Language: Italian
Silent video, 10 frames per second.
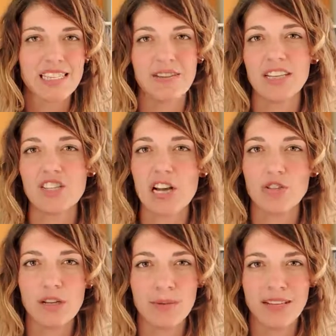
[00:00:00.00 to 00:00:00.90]
Se avete
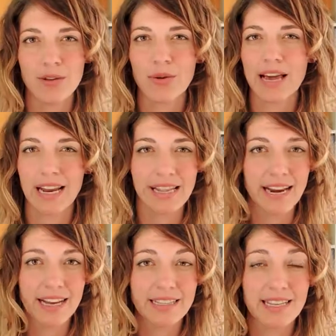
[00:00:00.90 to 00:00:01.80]
scelto di prendere un cane
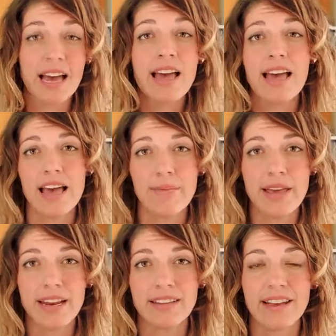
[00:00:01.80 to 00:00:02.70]
di razza, è
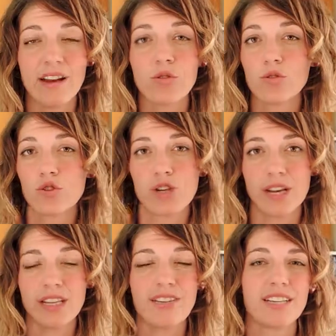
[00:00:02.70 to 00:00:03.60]
bene andare a
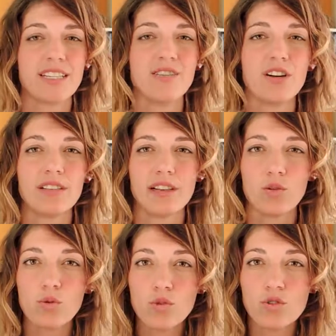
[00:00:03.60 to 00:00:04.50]
conoscere diverse volte
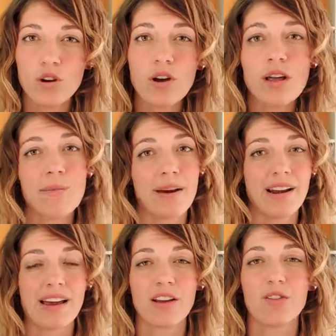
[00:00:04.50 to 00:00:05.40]
il cucciolo,
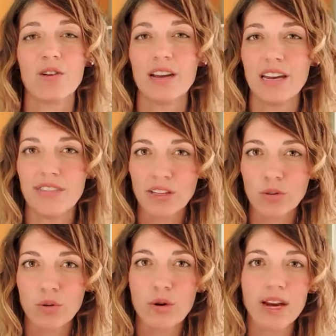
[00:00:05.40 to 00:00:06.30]
parlare con
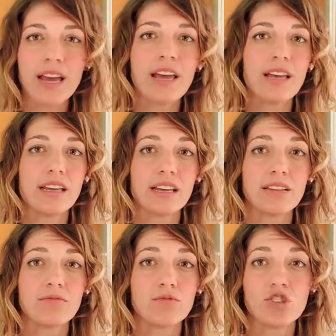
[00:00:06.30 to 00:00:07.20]
l'allevatore,
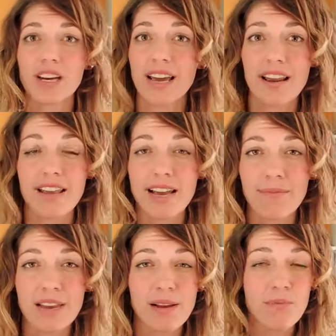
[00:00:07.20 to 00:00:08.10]
eh, cercare di
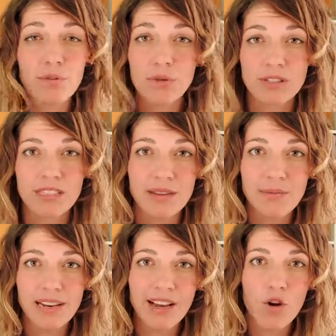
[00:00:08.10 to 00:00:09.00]
capire il più
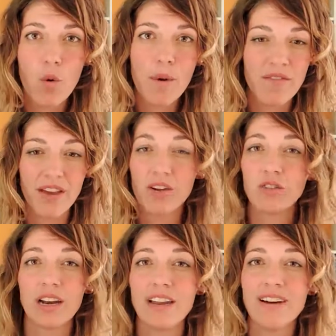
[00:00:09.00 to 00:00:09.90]
possibile come
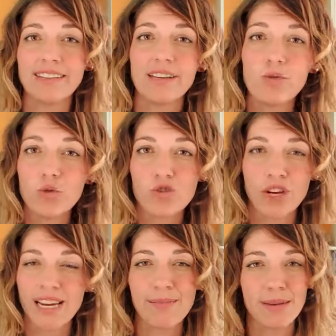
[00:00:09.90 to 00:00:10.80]
vengono allevati i
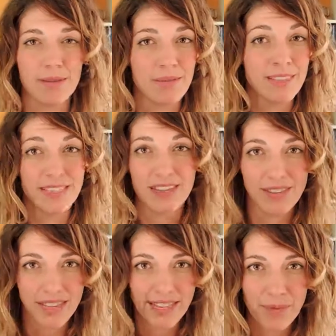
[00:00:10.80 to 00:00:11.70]
cuccioli nei primi mesi di
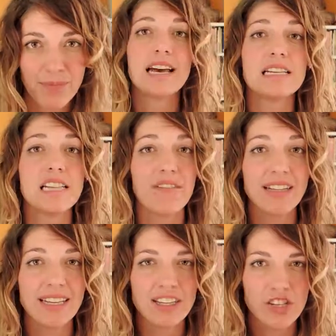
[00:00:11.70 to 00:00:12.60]
vita. Se
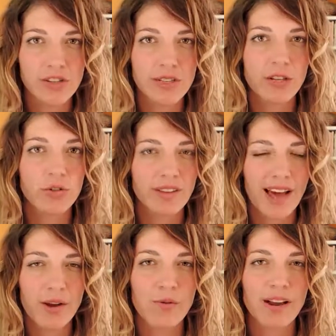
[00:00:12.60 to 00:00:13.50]
avete deciso di
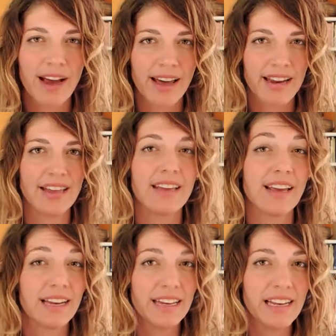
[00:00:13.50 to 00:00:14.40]
adottare un cane di
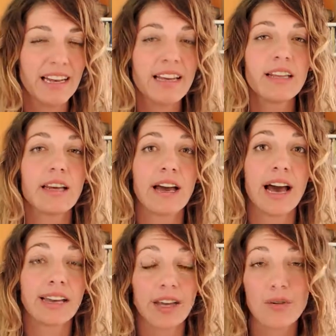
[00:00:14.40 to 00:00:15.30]
canile,
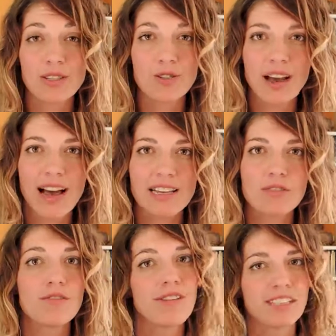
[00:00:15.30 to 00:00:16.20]
anche in questo
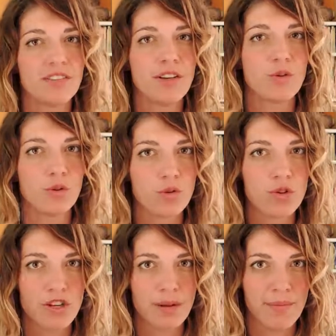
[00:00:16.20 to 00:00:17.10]
caso fatevi
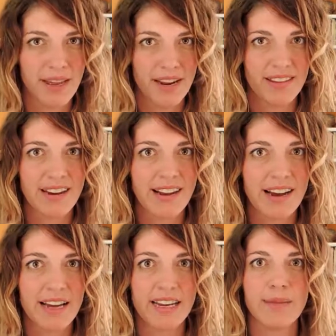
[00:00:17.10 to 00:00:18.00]
conoscere bene dal
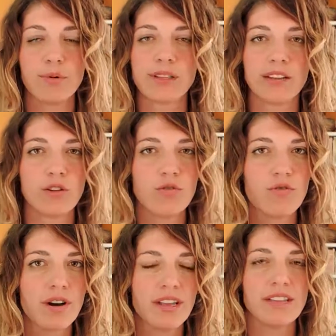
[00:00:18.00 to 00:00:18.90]
cane, portatelo
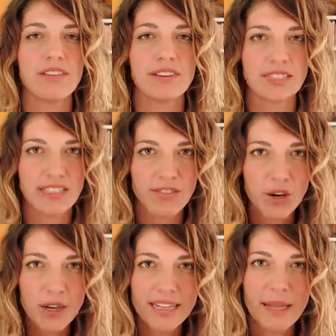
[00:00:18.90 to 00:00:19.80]
fuori diverse
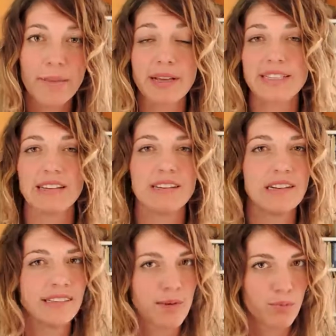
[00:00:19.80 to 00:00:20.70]
volte, passate
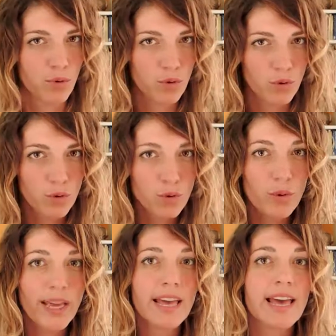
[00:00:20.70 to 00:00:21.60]
del tempo con
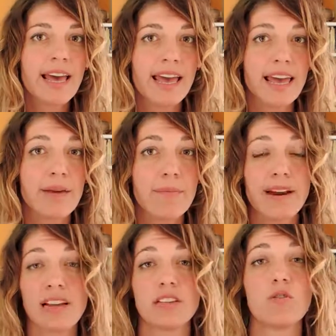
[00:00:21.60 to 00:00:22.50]
lui e
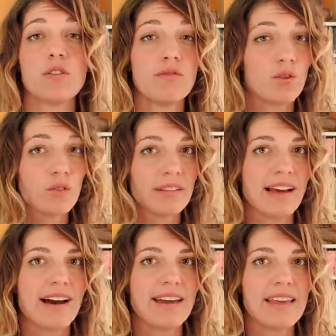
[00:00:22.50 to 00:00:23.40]
parlate con i
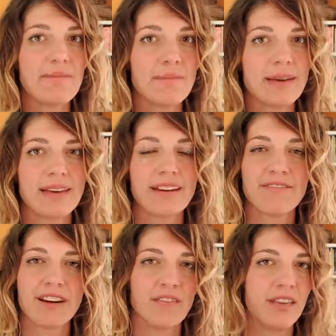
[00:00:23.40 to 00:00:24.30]
volontari
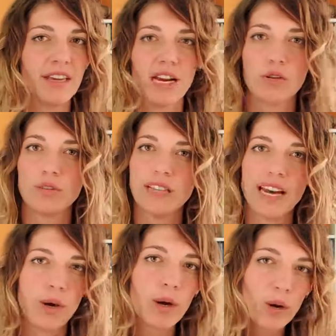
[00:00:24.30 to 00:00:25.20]
per farvi
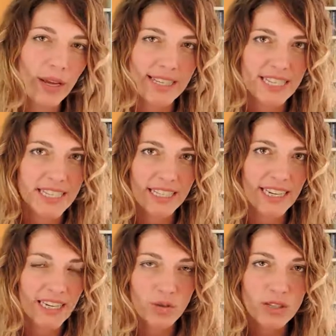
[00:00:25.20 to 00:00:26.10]
raccontare quello che si sa
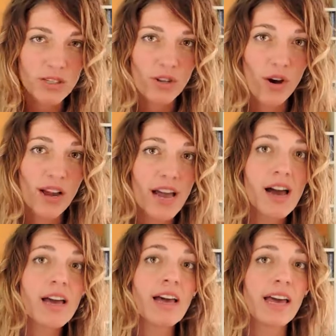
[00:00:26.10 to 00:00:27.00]
della sua storia
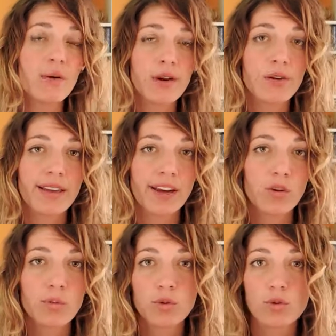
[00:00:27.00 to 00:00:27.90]
e quello che
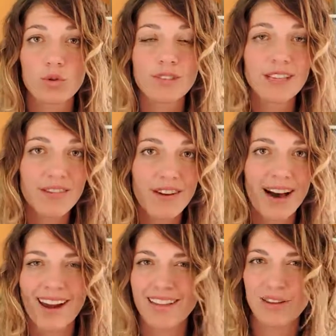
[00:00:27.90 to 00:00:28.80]
hanno potuto
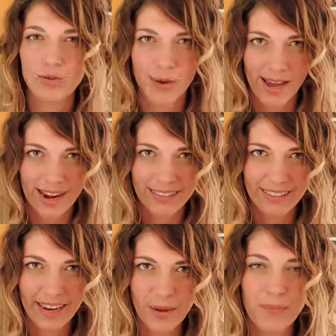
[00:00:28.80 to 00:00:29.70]
osservare del suo
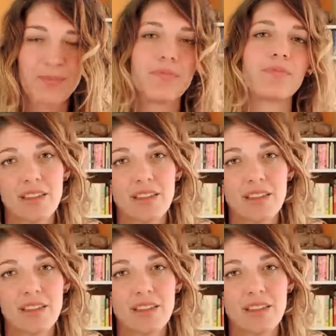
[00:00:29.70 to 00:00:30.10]
carattere.